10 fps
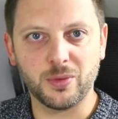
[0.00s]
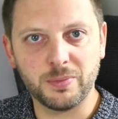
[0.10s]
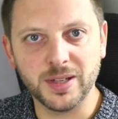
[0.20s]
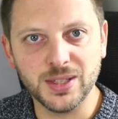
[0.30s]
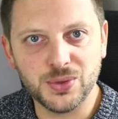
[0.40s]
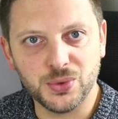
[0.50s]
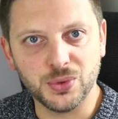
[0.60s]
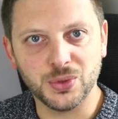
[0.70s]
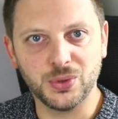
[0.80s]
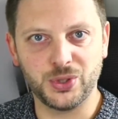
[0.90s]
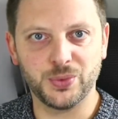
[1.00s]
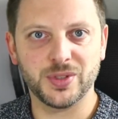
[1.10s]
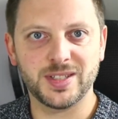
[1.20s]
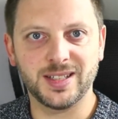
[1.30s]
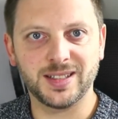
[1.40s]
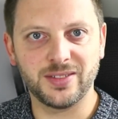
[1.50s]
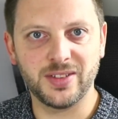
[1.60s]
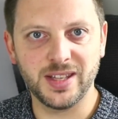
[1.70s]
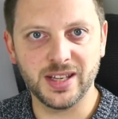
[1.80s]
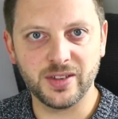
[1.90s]
pas déçu de commencer à
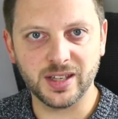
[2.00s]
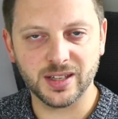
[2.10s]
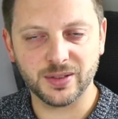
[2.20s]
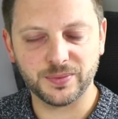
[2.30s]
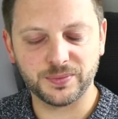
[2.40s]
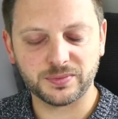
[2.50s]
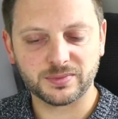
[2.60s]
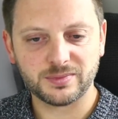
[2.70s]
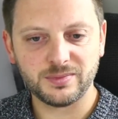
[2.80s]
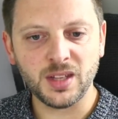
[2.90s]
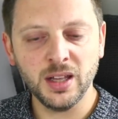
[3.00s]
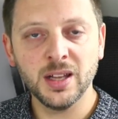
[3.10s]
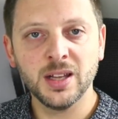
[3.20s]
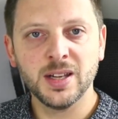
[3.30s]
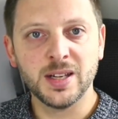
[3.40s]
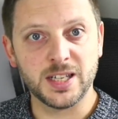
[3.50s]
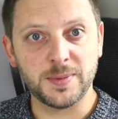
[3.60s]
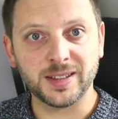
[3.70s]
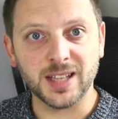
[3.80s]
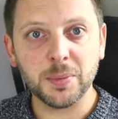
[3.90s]
travailler avec. J'espère
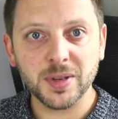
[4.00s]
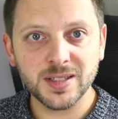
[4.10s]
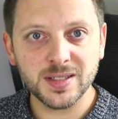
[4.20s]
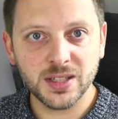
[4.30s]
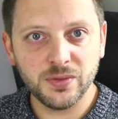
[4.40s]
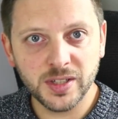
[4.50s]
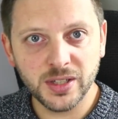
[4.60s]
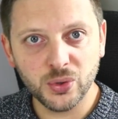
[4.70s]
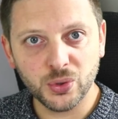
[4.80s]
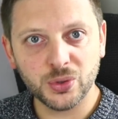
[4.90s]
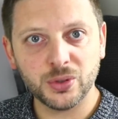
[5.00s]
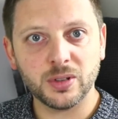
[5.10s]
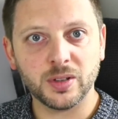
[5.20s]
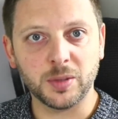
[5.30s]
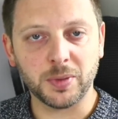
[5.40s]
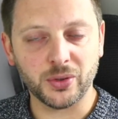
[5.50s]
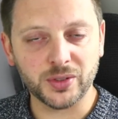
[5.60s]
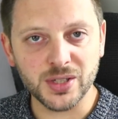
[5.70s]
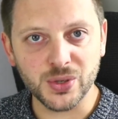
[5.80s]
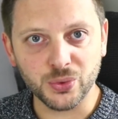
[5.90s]
que tu as apprécié cette vidéo, cette
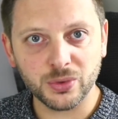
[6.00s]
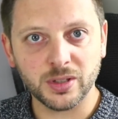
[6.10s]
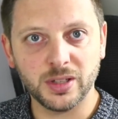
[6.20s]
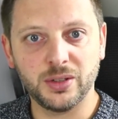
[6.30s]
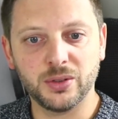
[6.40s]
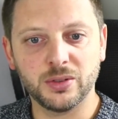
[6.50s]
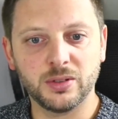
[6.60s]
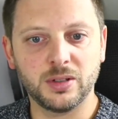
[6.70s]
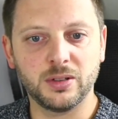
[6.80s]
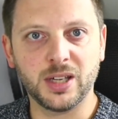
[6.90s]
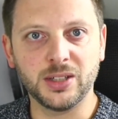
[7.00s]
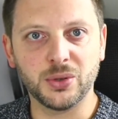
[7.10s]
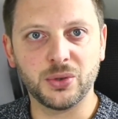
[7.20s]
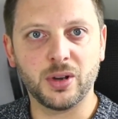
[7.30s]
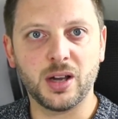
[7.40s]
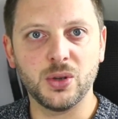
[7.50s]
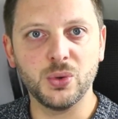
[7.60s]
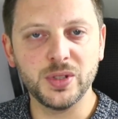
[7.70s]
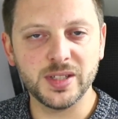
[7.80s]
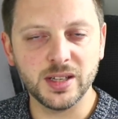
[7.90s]
présentation et qu'elle te sera
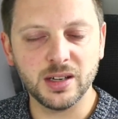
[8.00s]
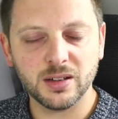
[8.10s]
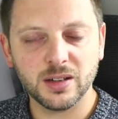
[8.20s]
utile.